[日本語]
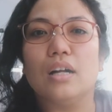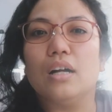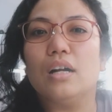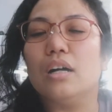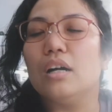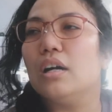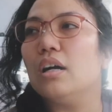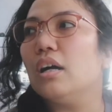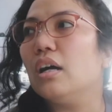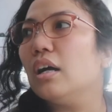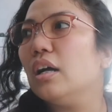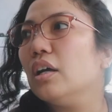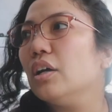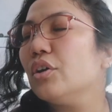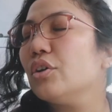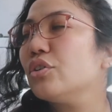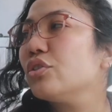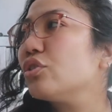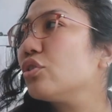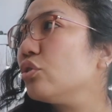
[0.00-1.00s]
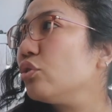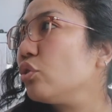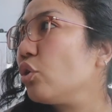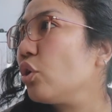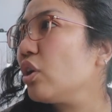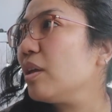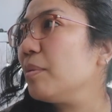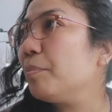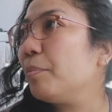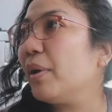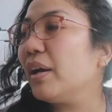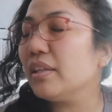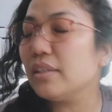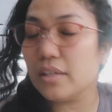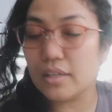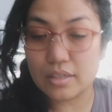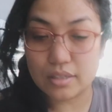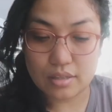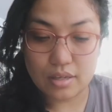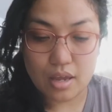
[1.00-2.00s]
あ収納いっぱい
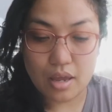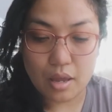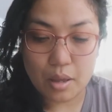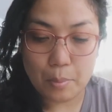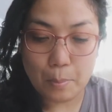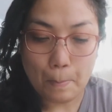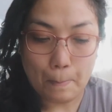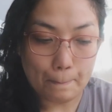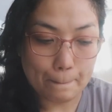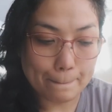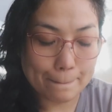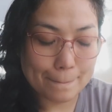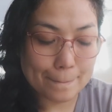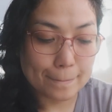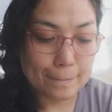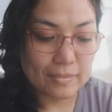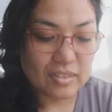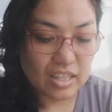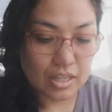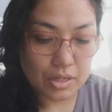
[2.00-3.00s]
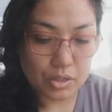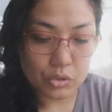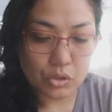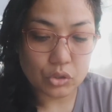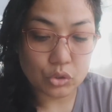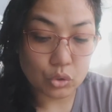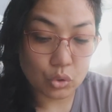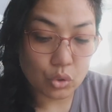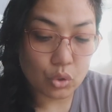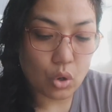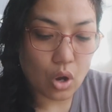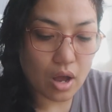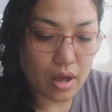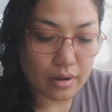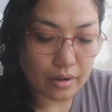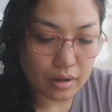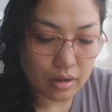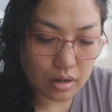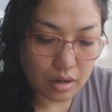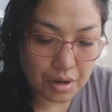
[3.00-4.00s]
できていろんなところ
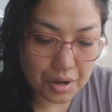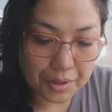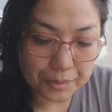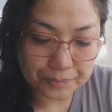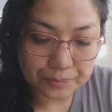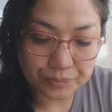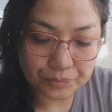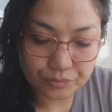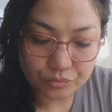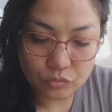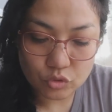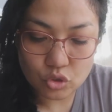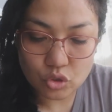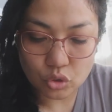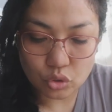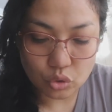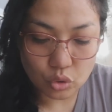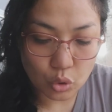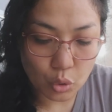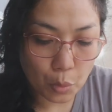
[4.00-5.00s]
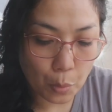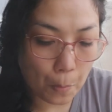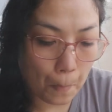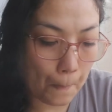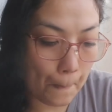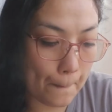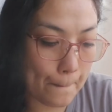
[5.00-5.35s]
あるからちょっと